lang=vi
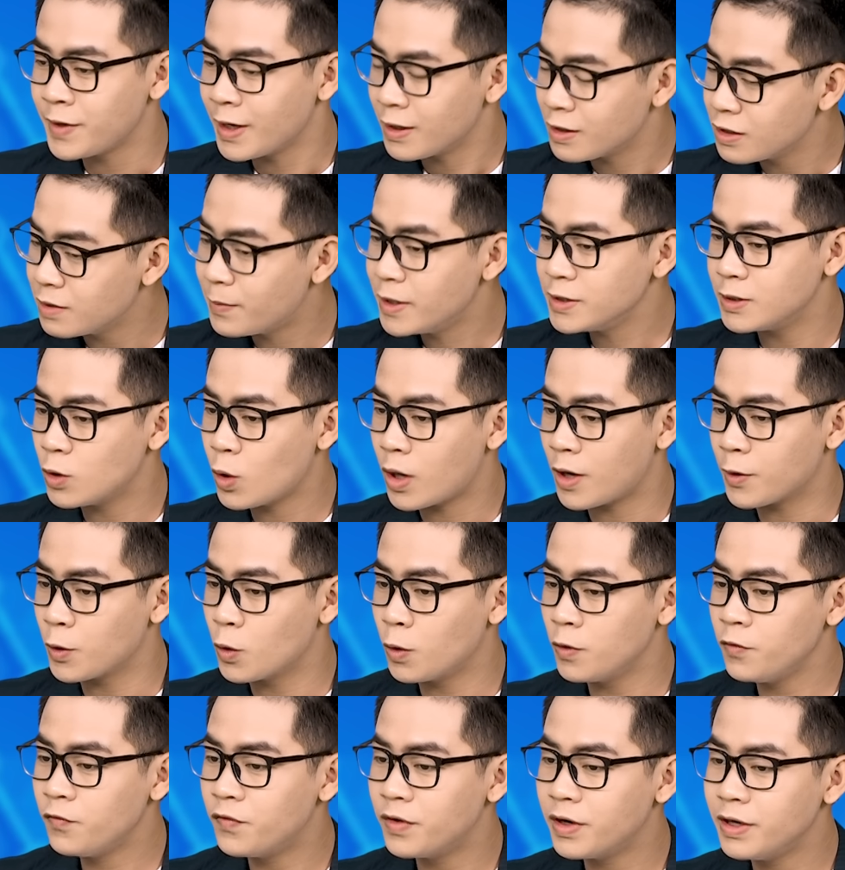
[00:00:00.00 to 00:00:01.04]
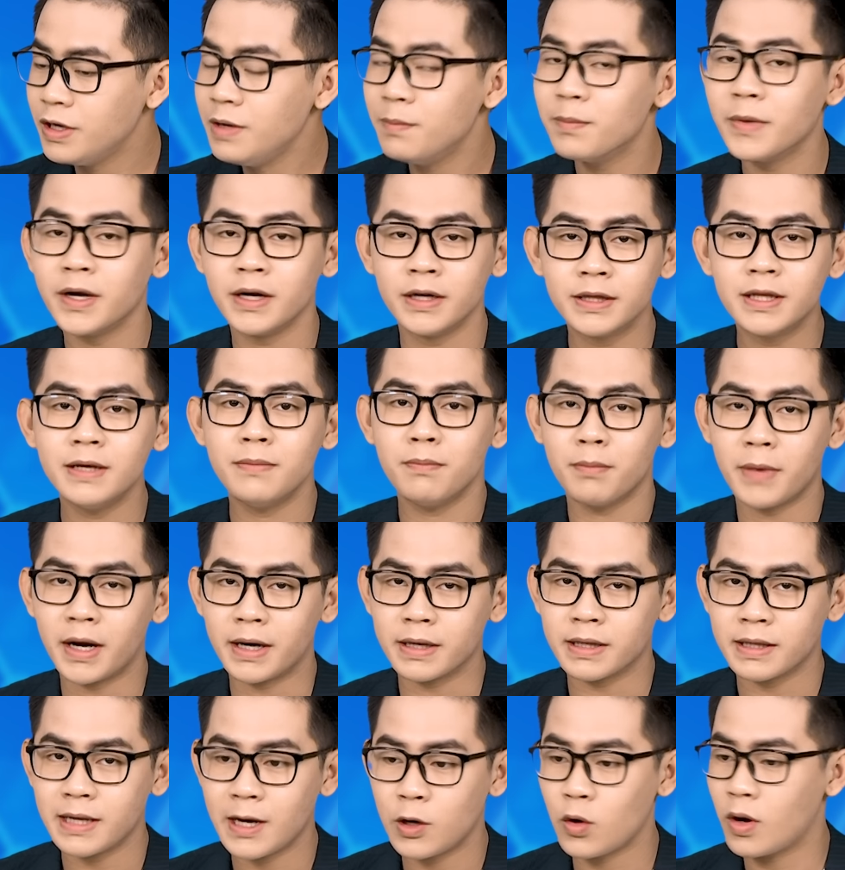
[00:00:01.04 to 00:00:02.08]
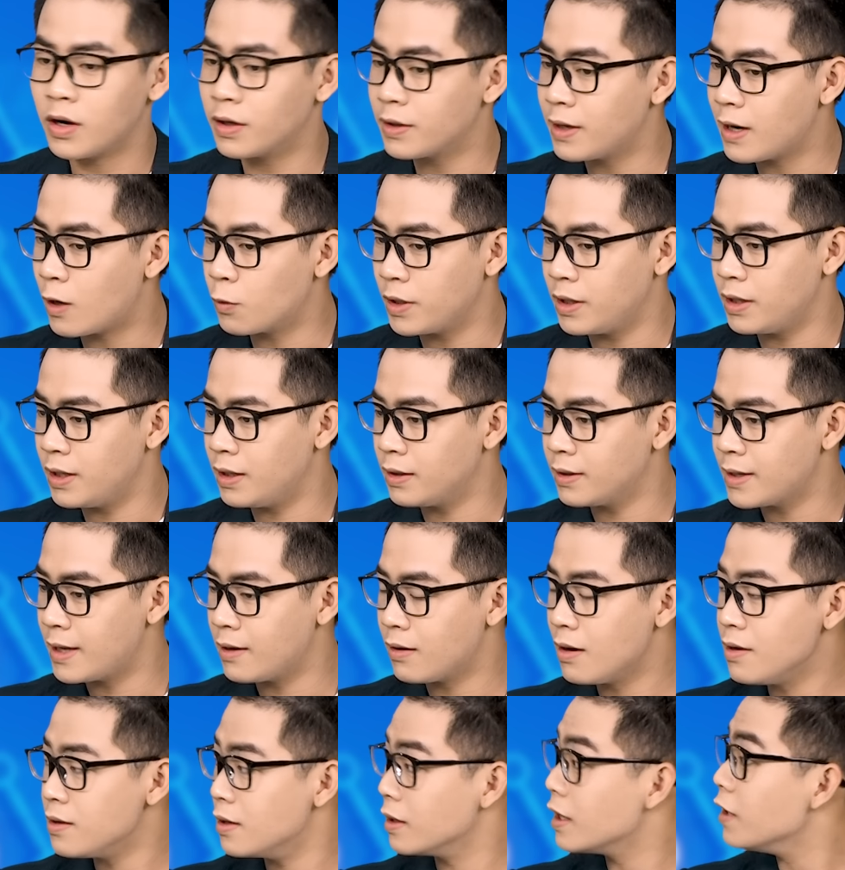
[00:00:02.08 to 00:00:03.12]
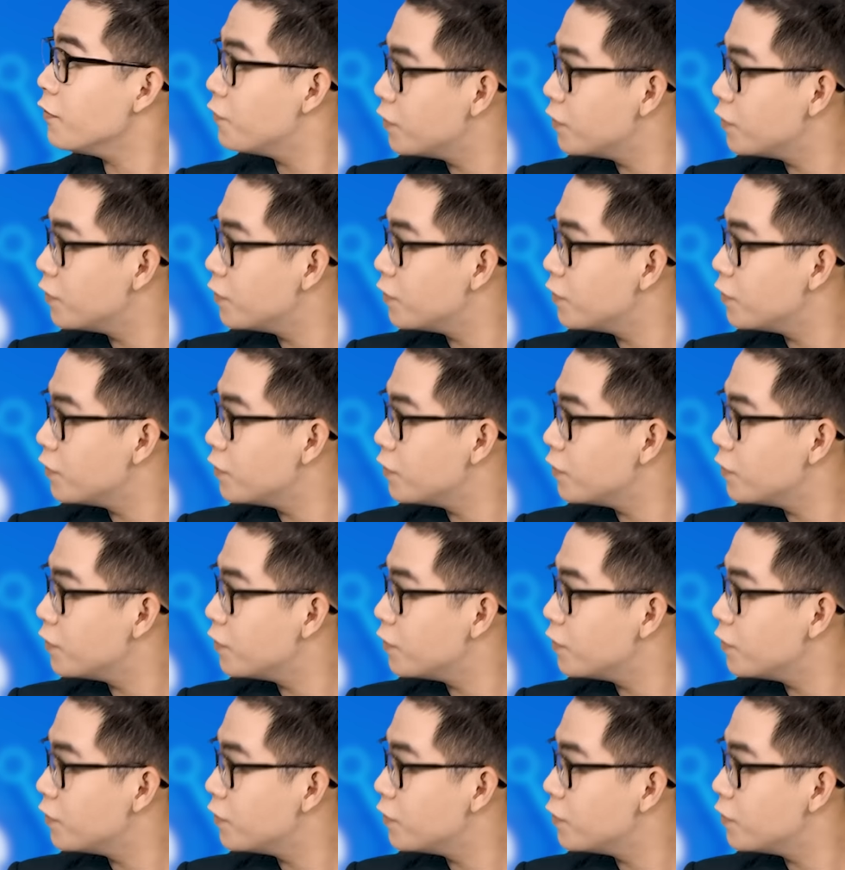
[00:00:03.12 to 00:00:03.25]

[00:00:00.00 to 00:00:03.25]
Thưa bác sĩ Hòa, đối với bệnh tim mạch giai đoạn đầu thì hiện nay có những cái